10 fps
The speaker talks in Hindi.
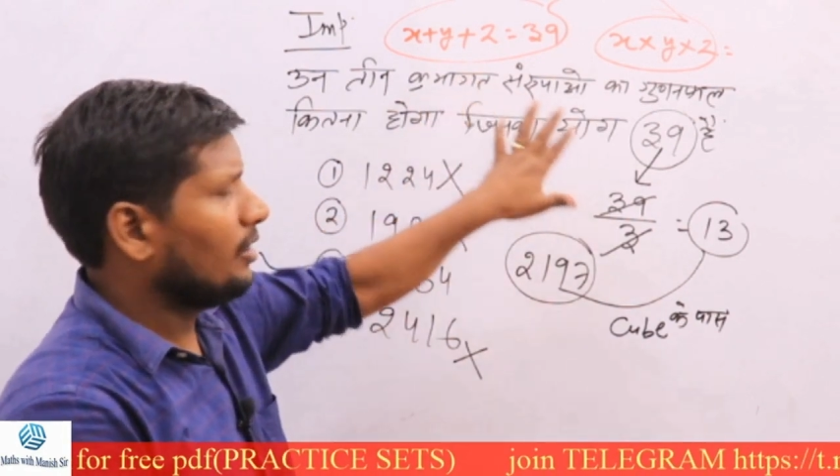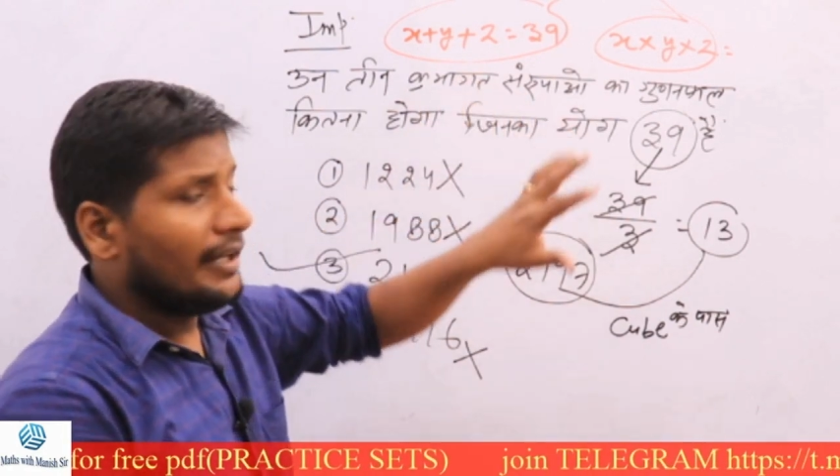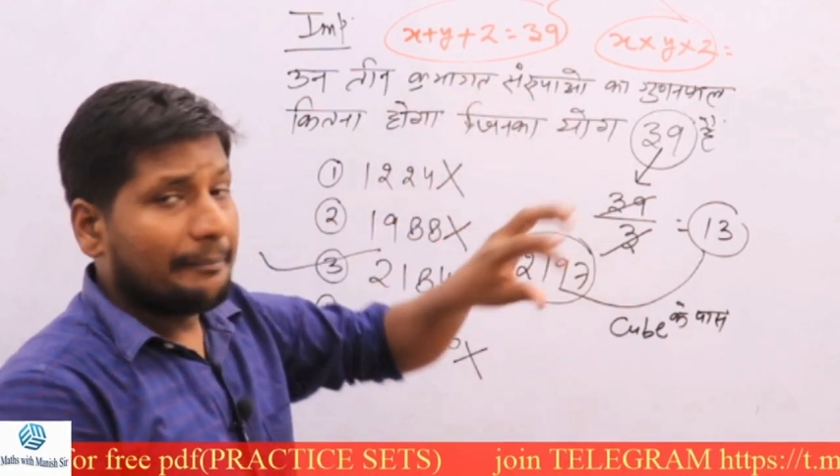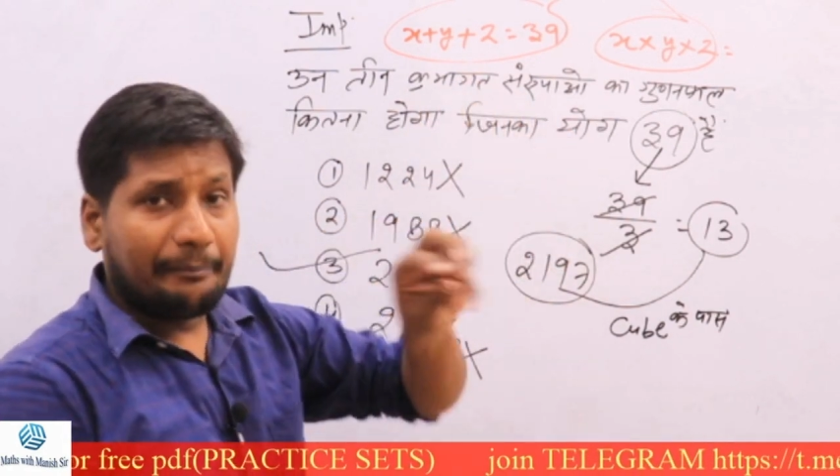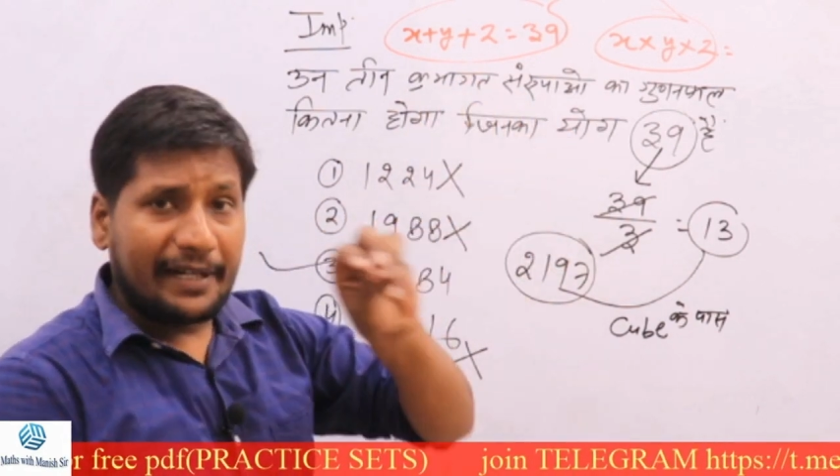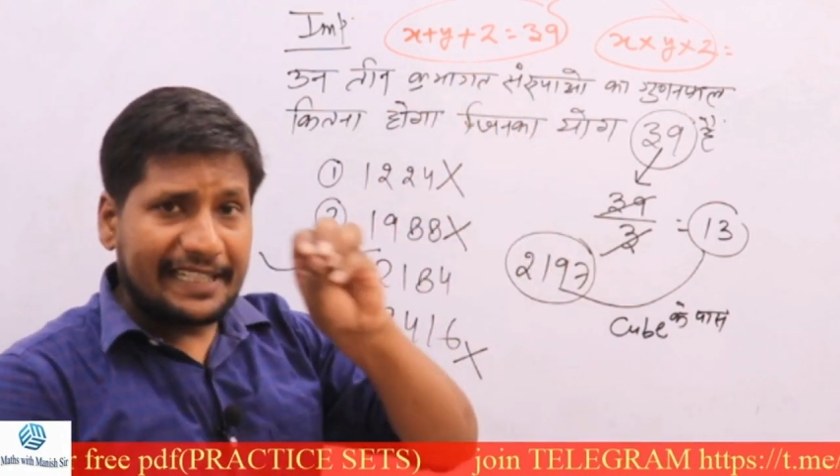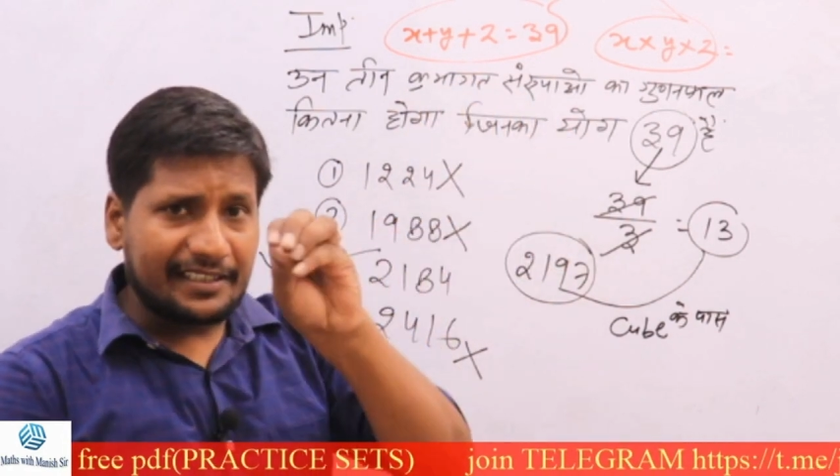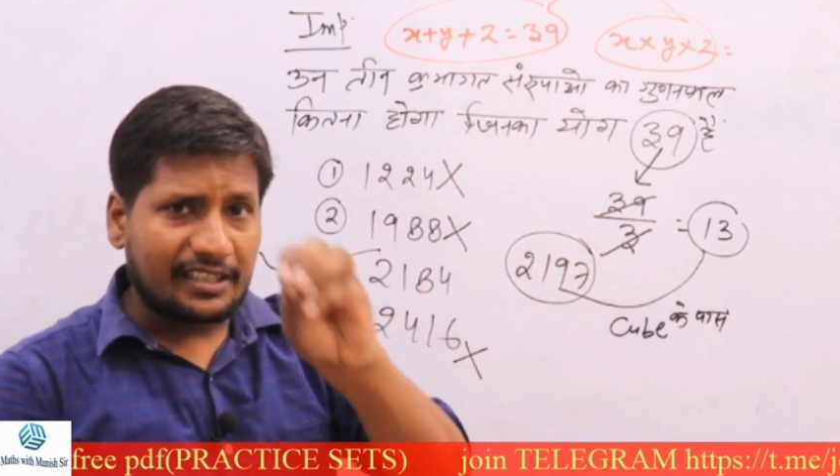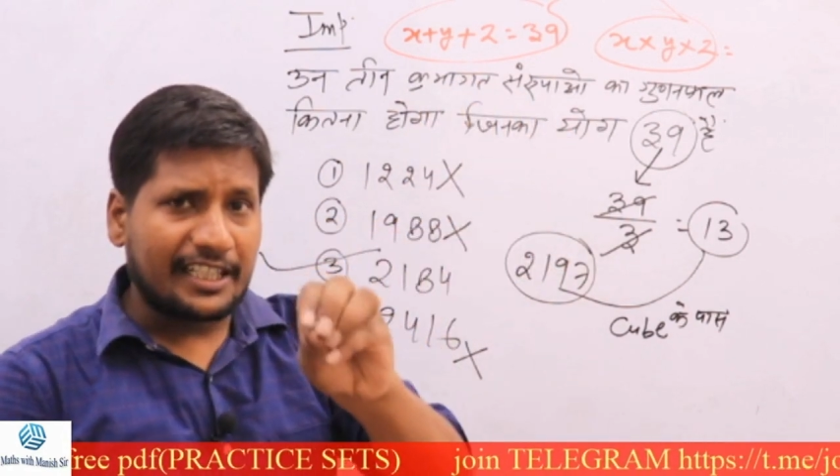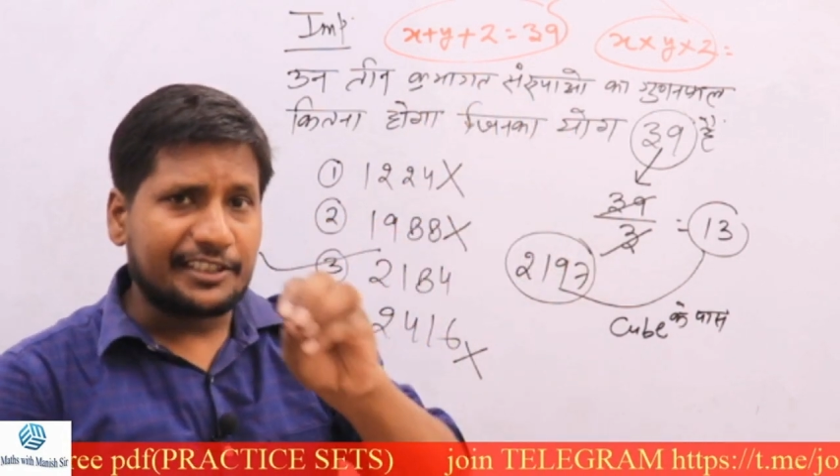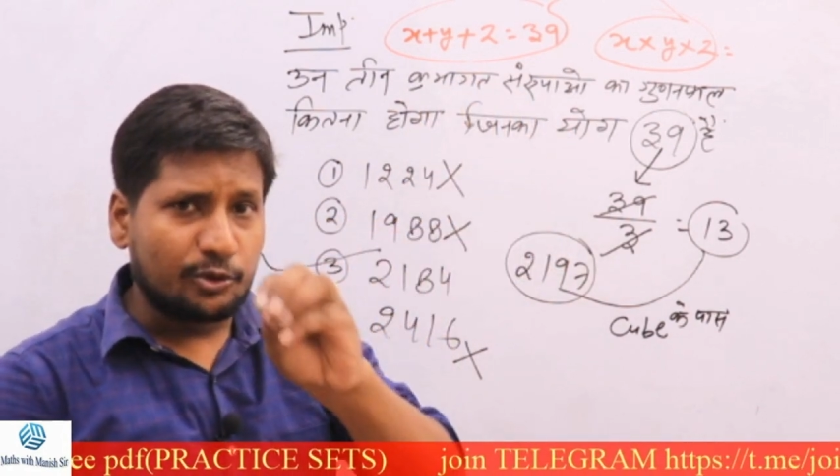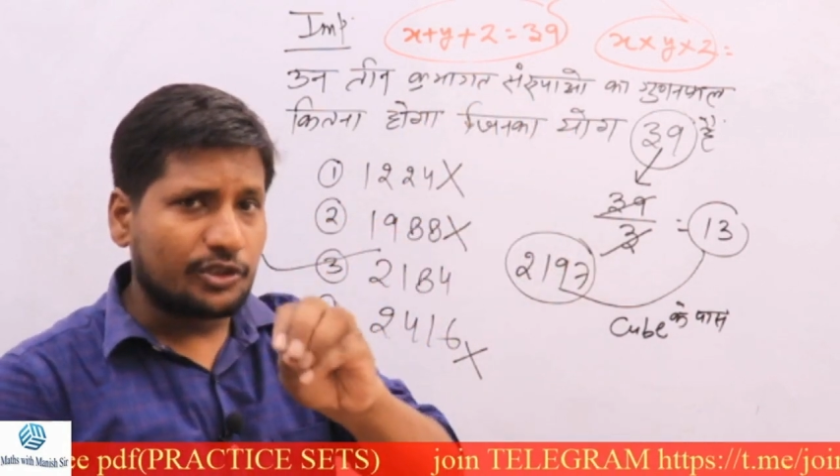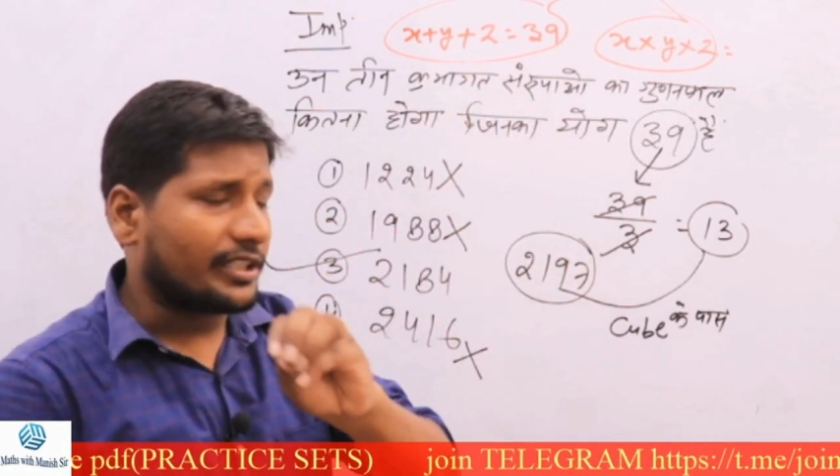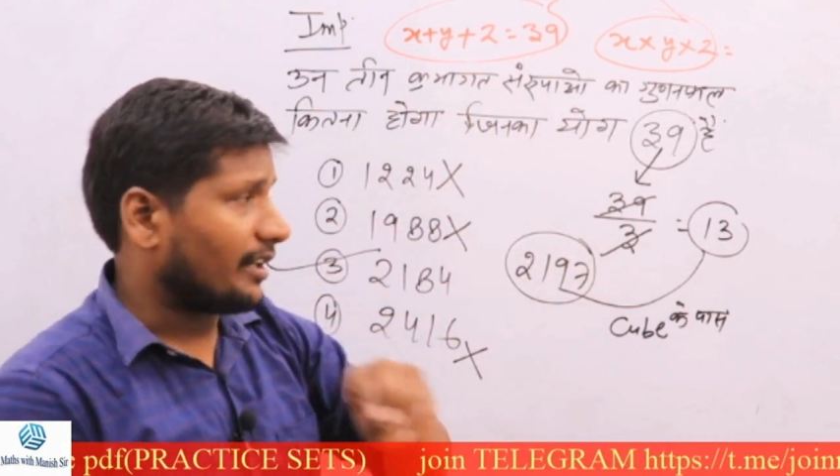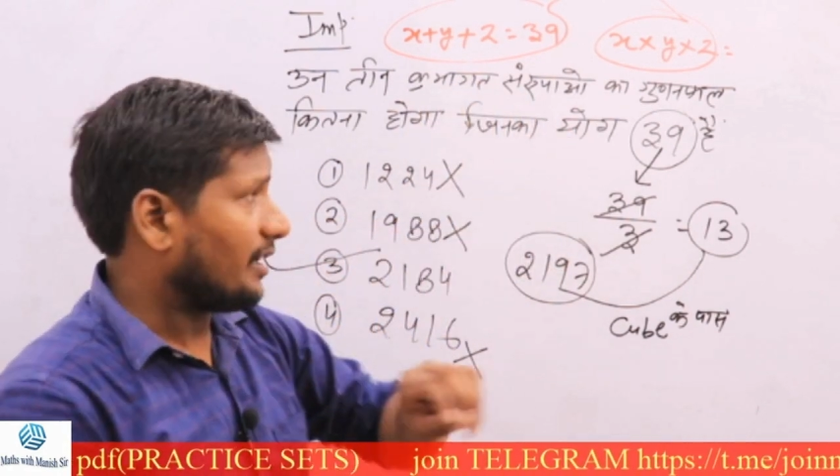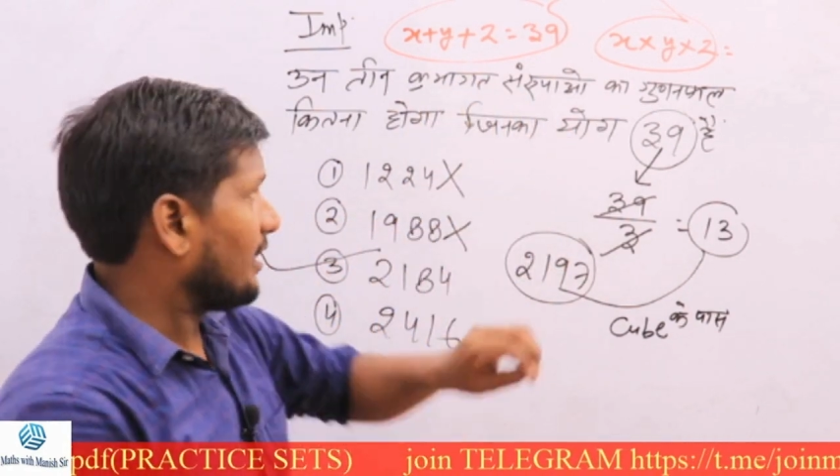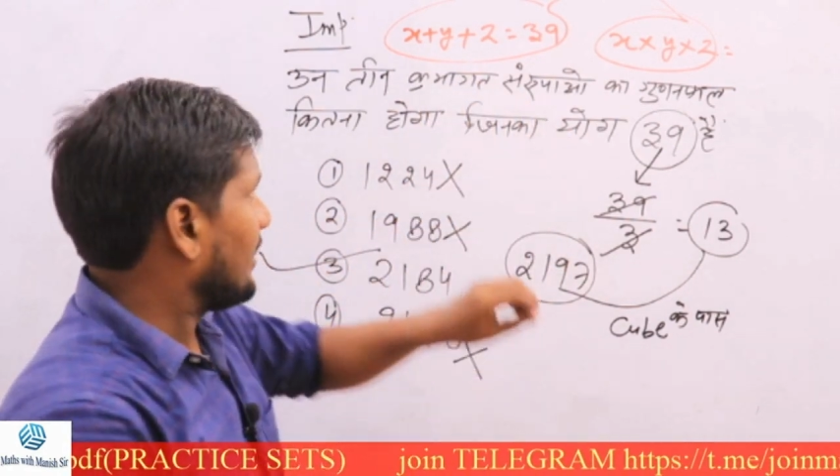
माइंड का यूज करना है